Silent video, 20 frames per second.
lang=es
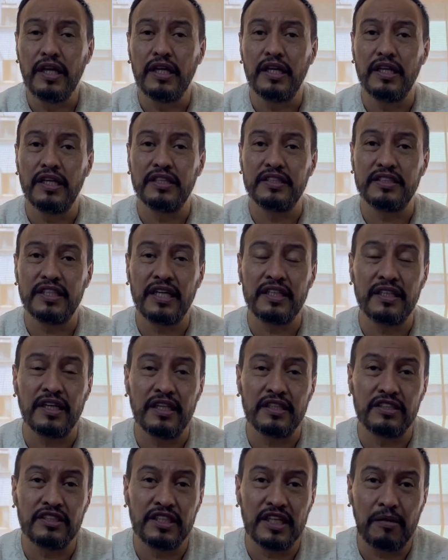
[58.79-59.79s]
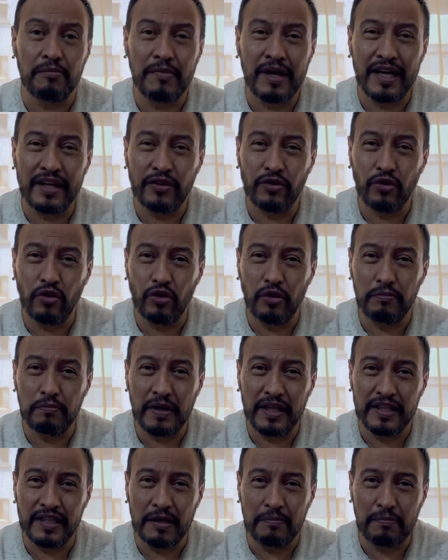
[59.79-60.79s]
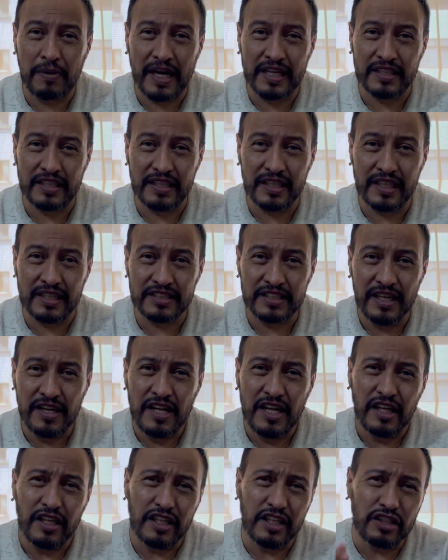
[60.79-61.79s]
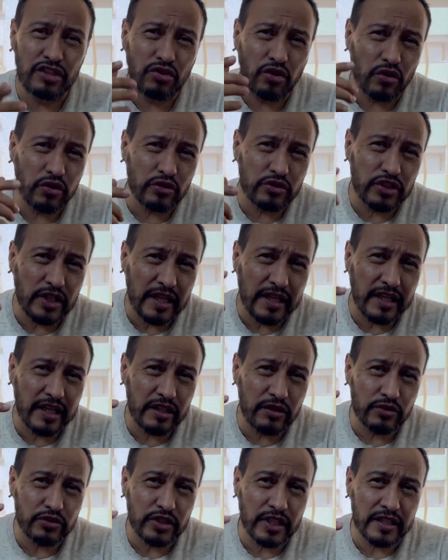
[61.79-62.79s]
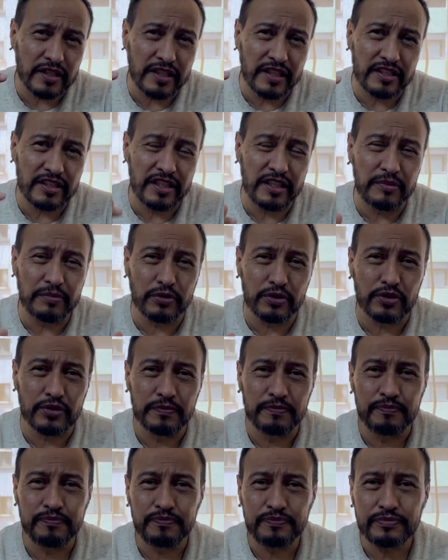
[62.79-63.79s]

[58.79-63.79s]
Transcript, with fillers: les han llamado vendepatrias y todos aquellos adjetivos